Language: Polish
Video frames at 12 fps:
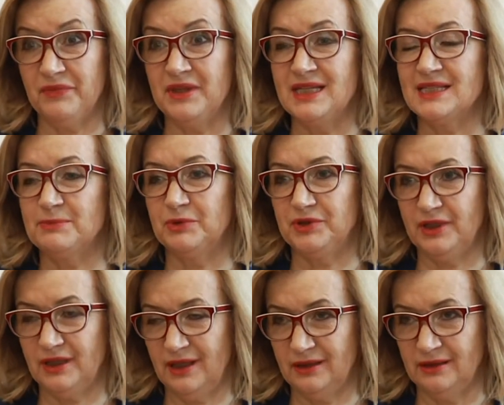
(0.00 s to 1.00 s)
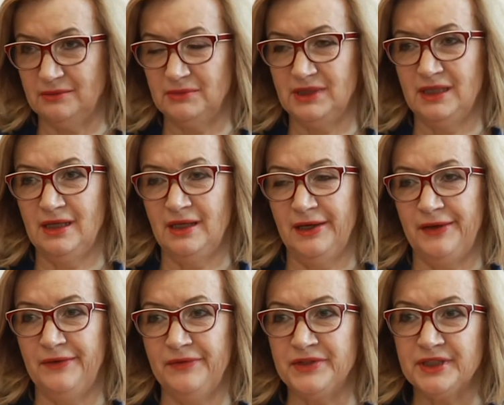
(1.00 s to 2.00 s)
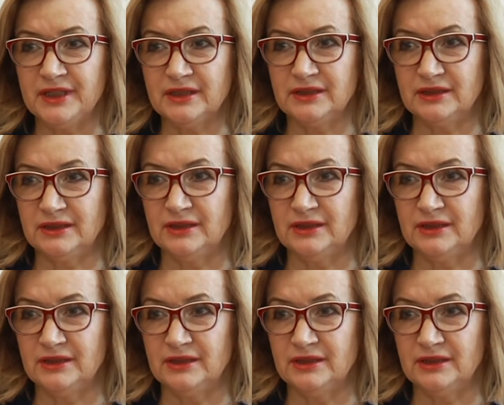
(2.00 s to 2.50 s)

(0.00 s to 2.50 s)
niespotykanym nikt y,